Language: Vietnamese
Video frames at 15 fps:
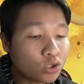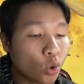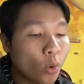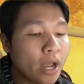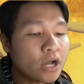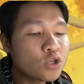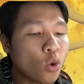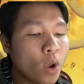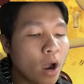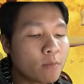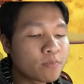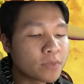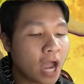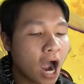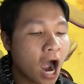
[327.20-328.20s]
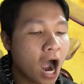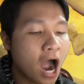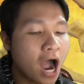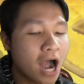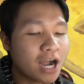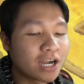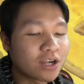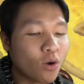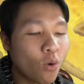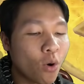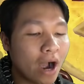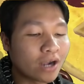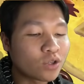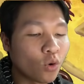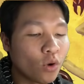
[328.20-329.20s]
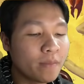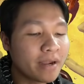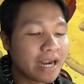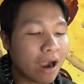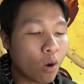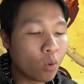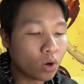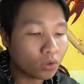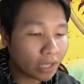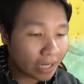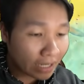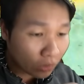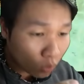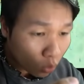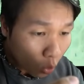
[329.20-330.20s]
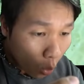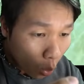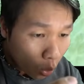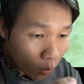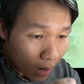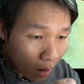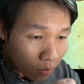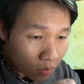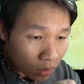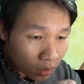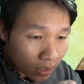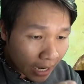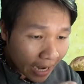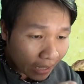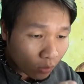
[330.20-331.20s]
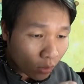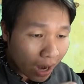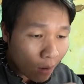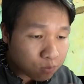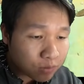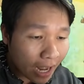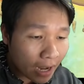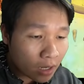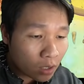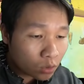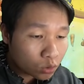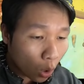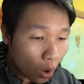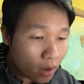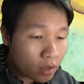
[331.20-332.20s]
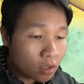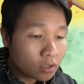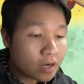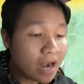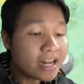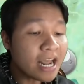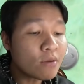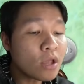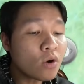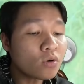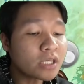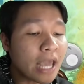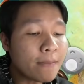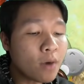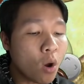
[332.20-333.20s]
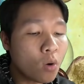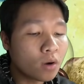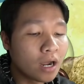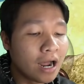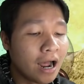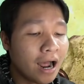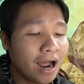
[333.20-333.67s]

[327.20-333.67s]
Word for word: ăn chuối ăn chuối không đó cua ăn chuối mới ngầu con này là con cua đúng không hay là con ốc ta trời đánh nhau với con chim luôn